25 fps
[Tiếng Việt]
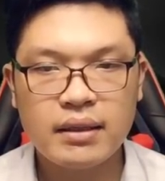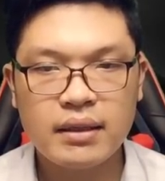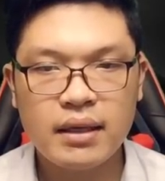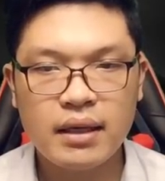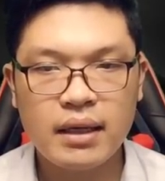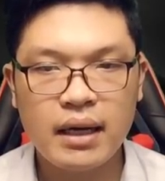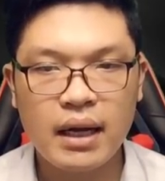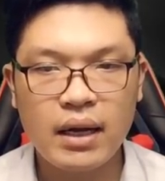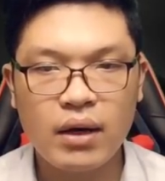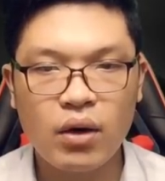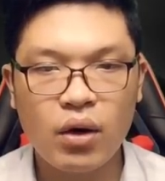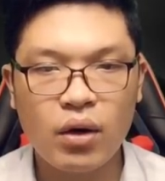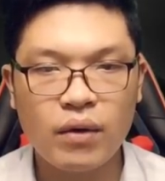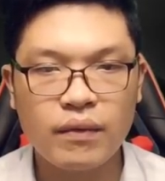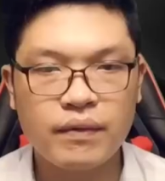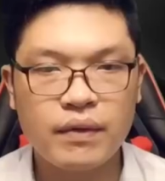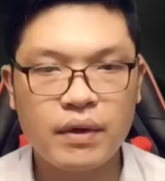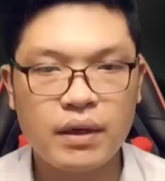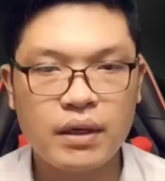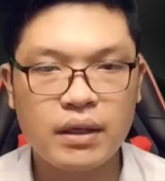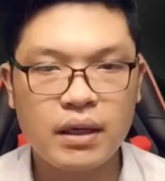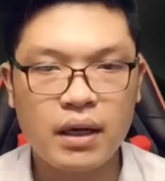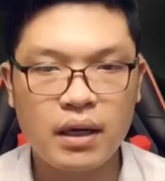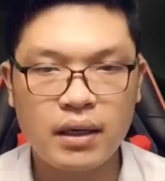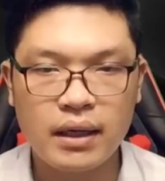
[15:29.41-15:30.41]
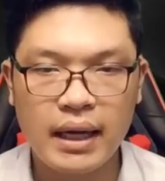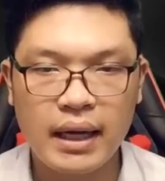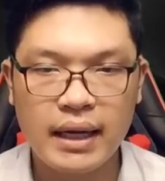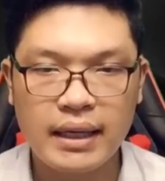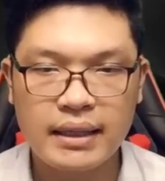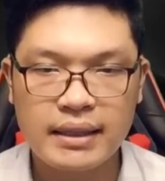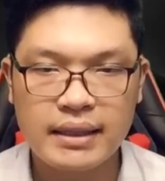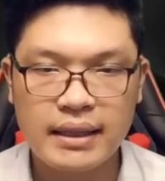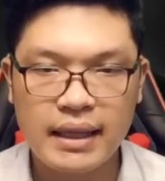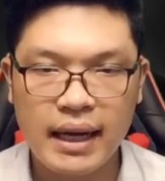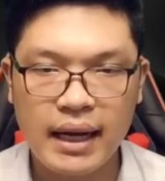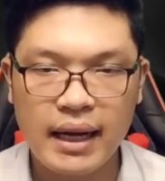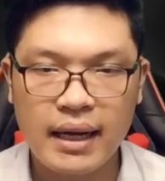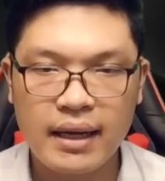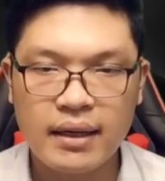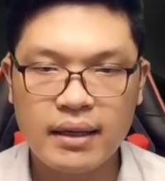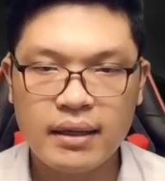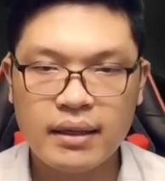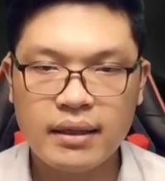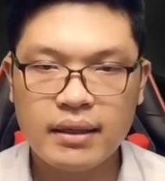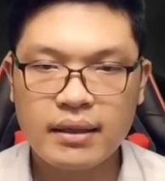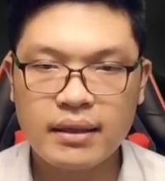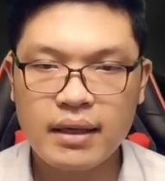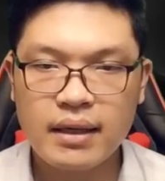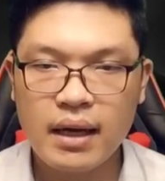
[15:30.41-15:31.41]
nhất là họ Vương ở Lang Gia,
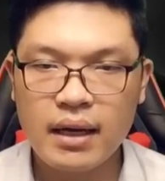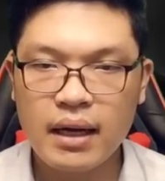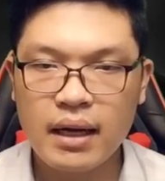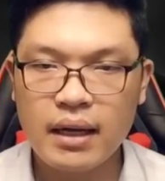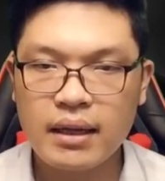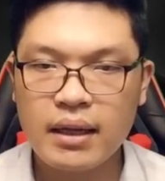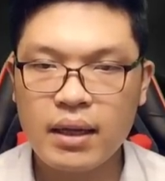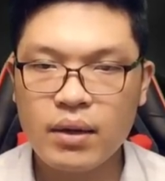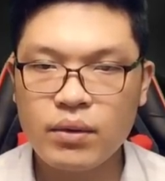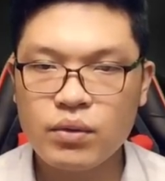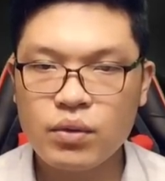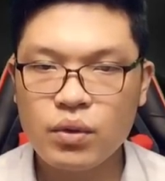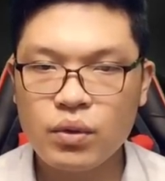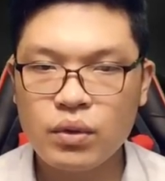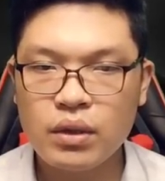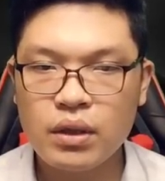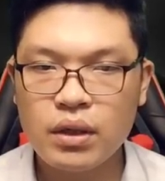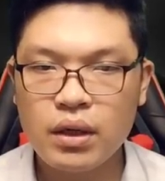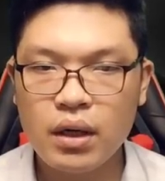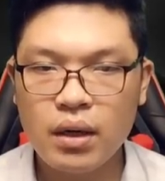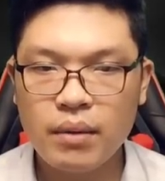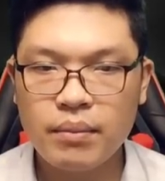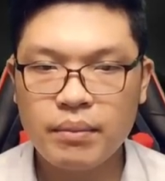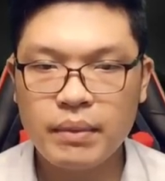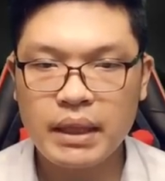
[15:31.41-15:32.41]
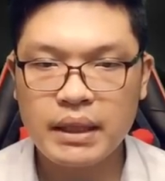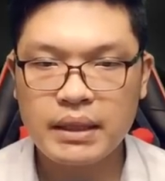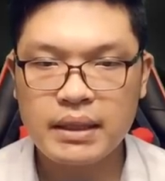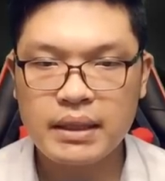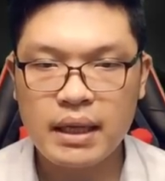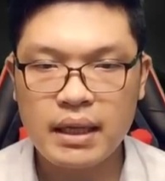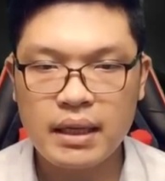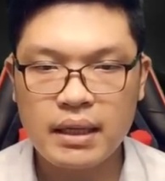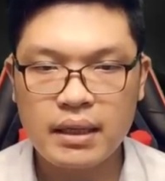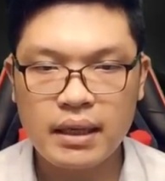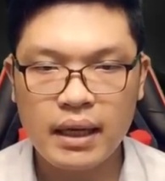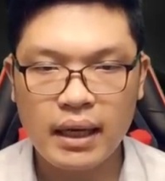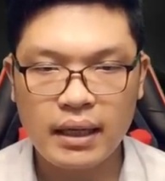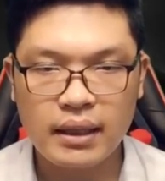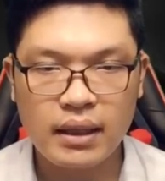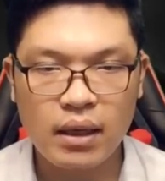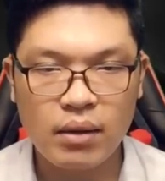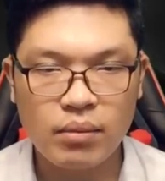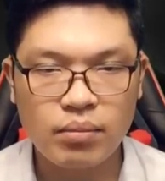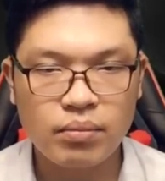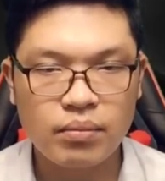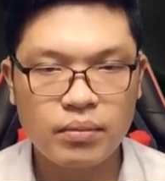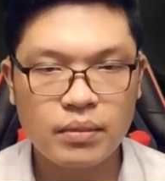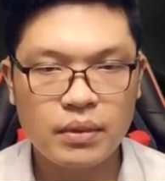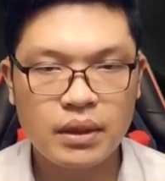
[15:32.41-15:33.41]
càng là thiếu chút nữa bị diệt cả
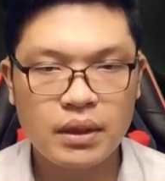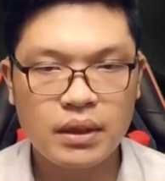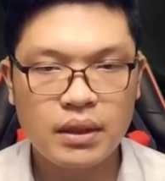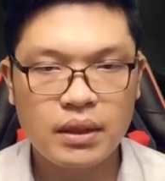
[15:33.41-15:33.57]
tộc.